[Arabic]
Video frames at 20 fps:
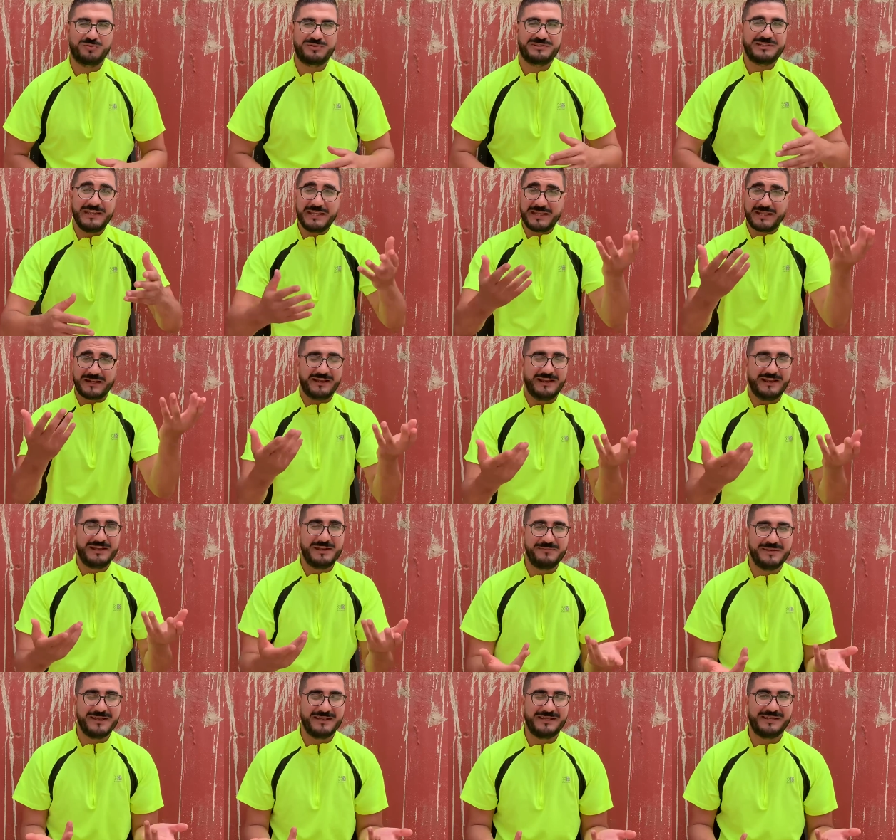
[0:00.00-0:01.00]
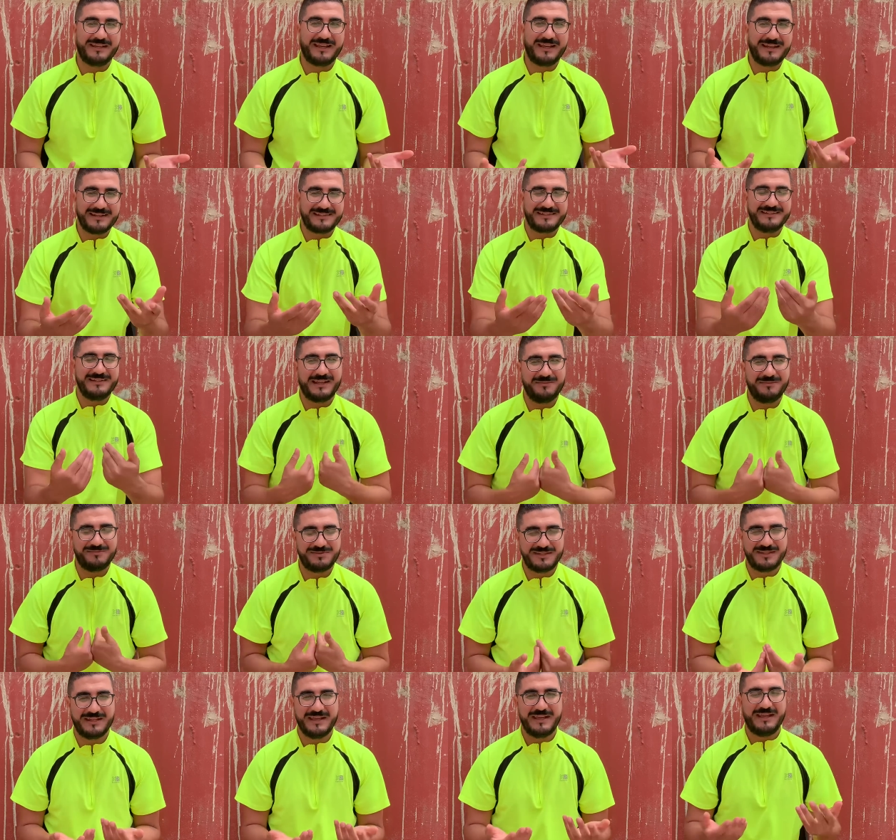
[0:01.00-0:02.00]
سير انا مالي خلصني
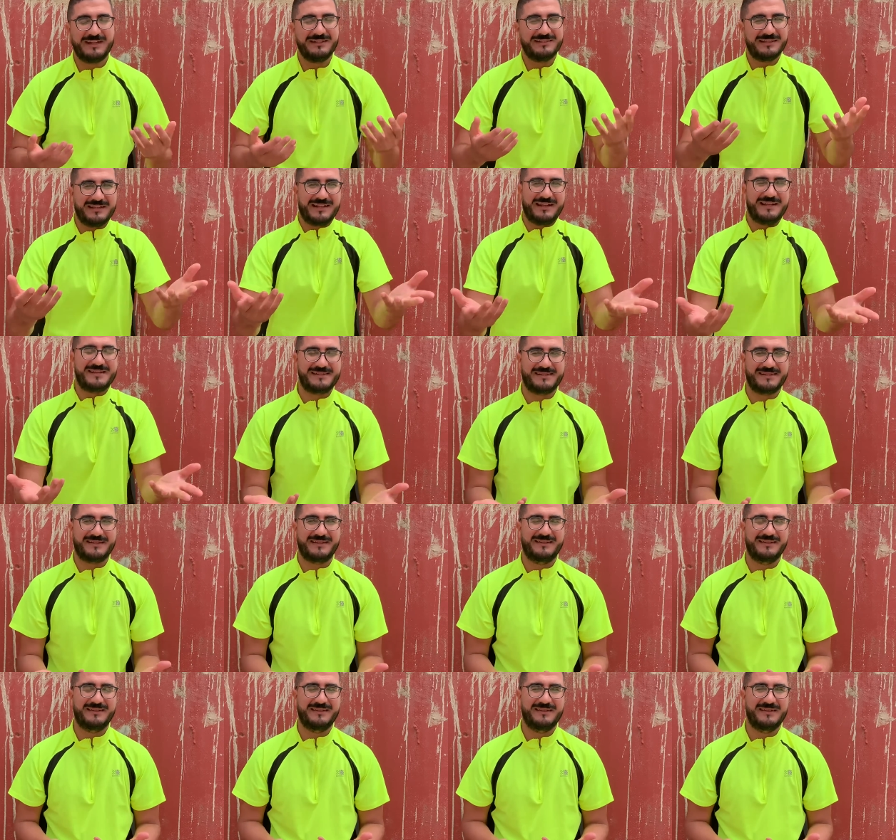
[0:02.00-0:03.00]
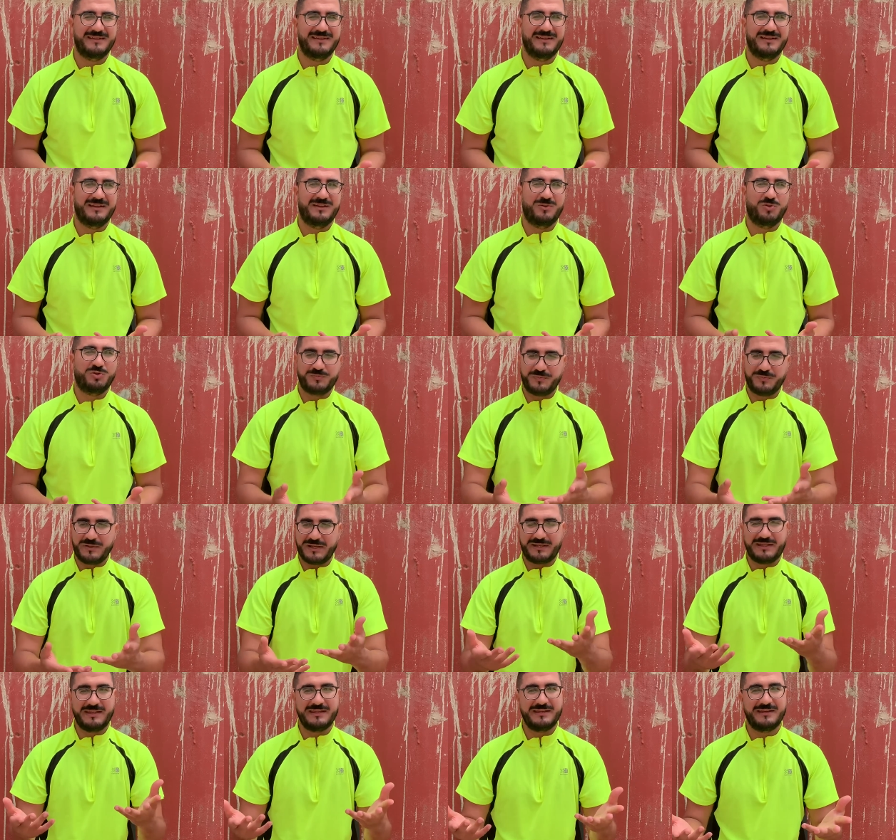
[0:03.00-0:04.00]
غنمشي علاش غنخلصك واش
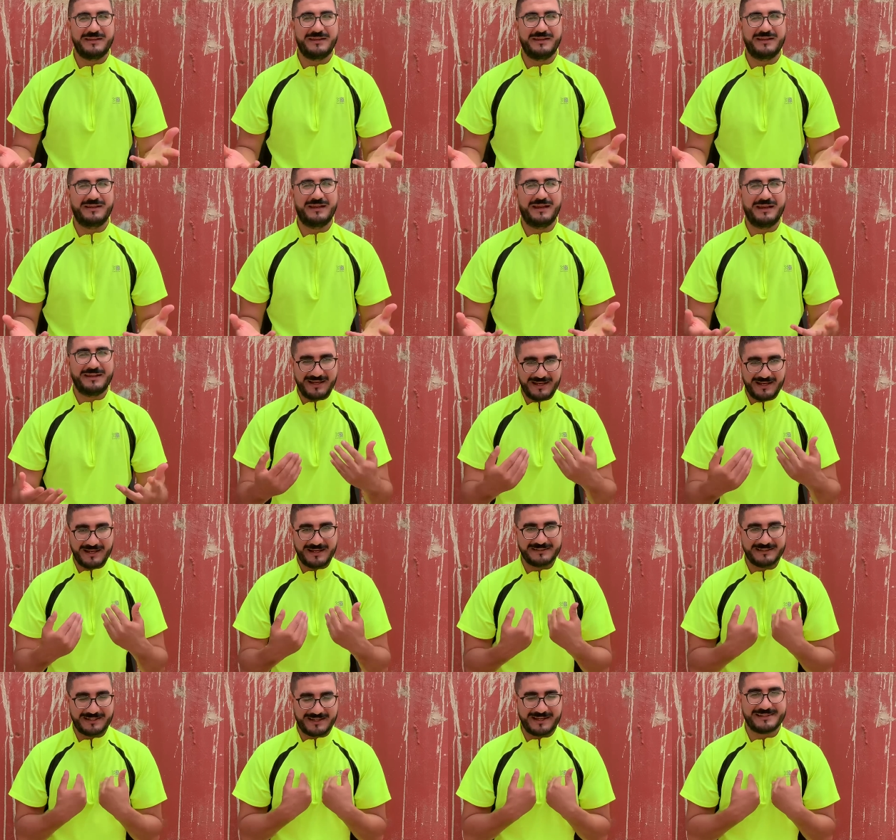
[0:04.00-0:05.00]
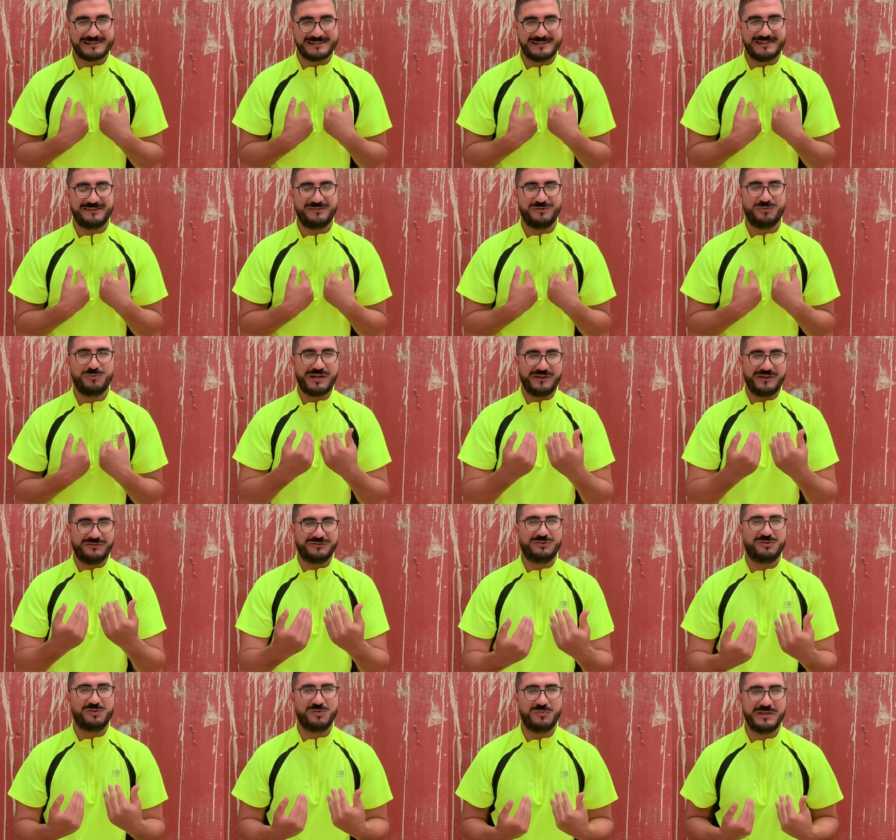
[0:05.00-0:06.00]
باركينغ انا حاضي راسي مريح في
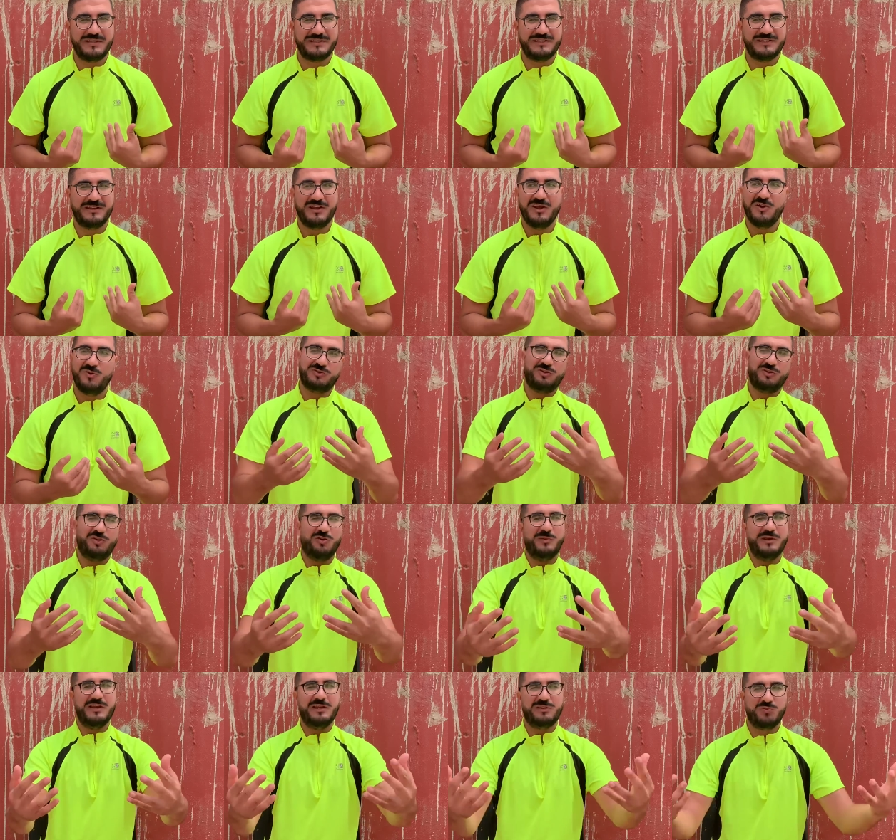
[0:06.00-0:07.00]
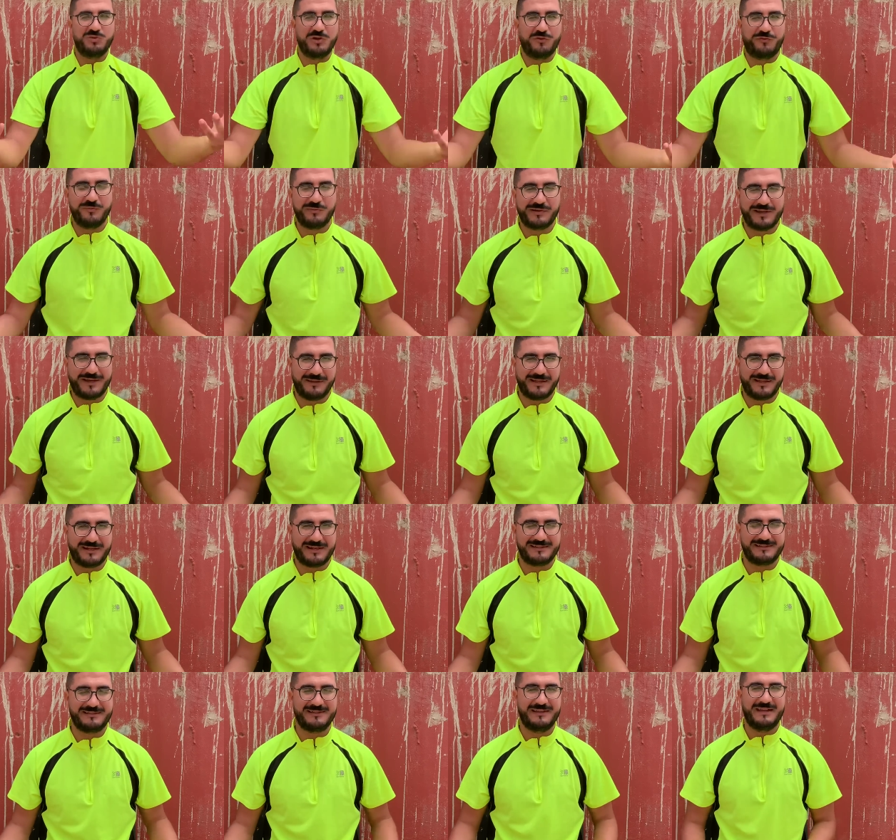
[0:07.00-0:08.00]
طوموبيلتي والطوموبيلات ولاو فيهم
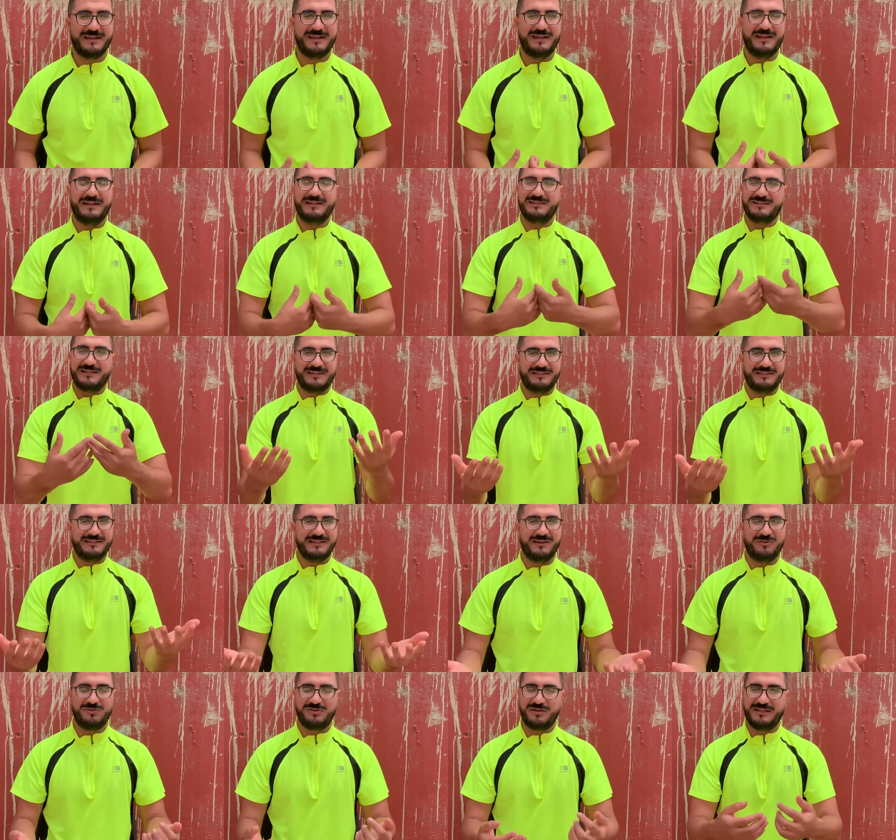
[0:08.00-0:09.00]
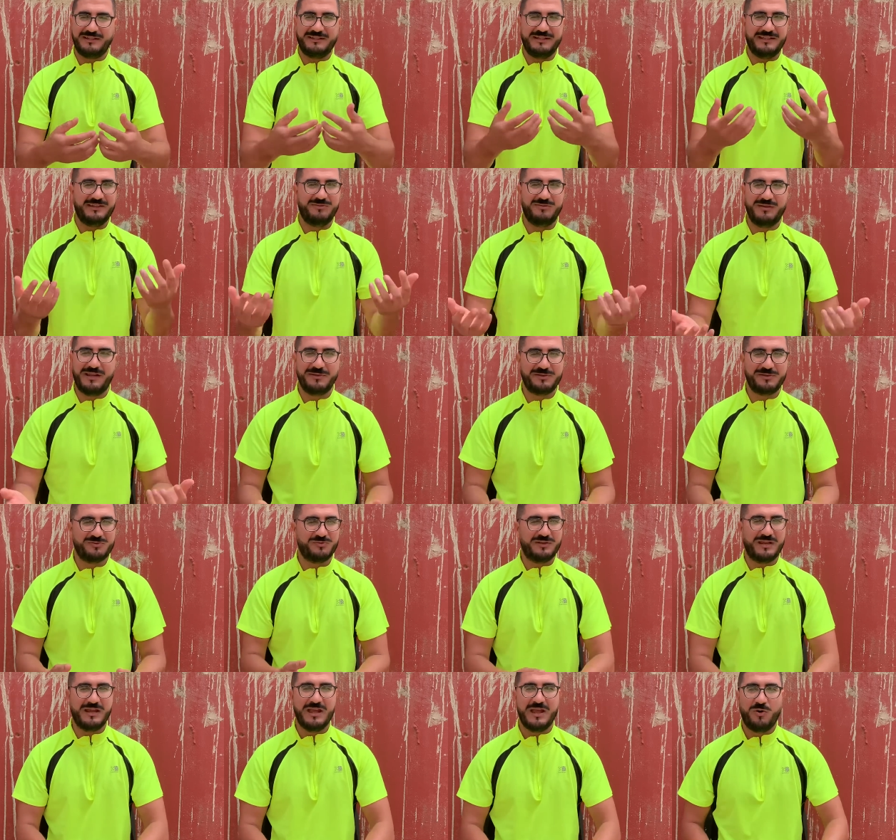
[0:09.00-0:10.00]
كاميرات علاش غتحضيها وغنحضيني والعيبات
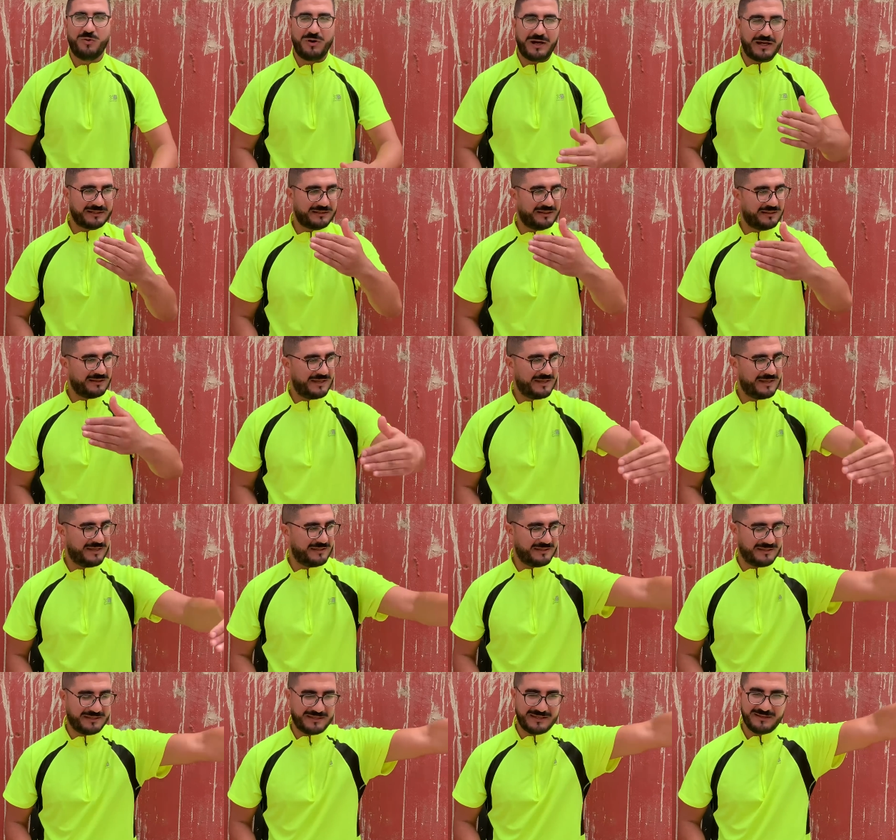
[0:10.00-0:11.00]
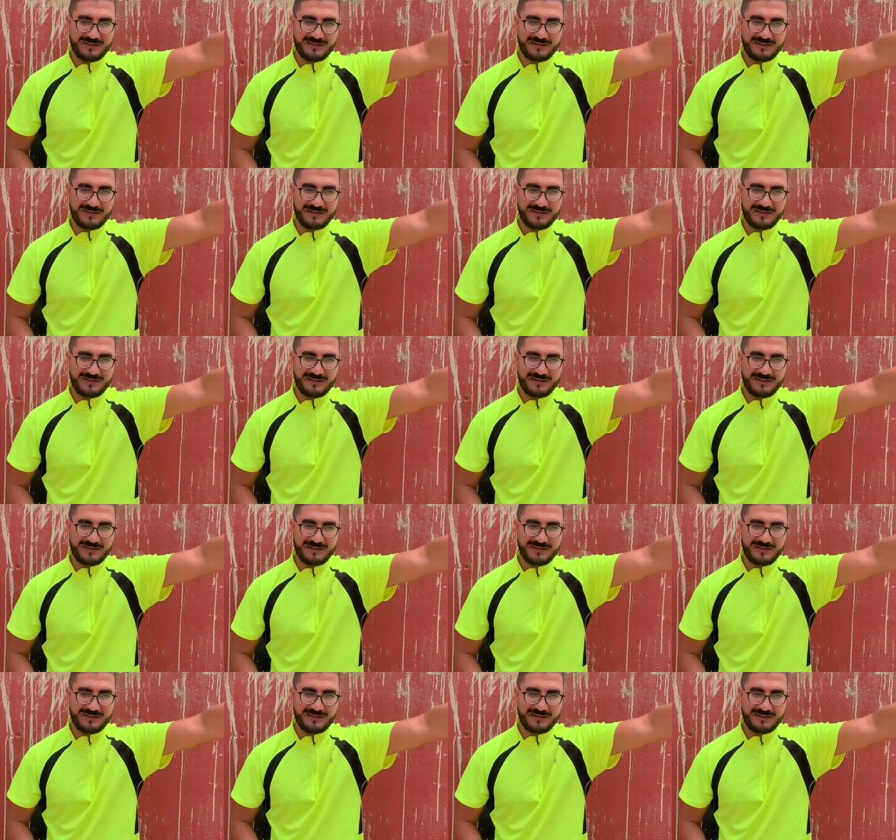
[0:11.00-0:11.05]
ولا وارض الله هذيك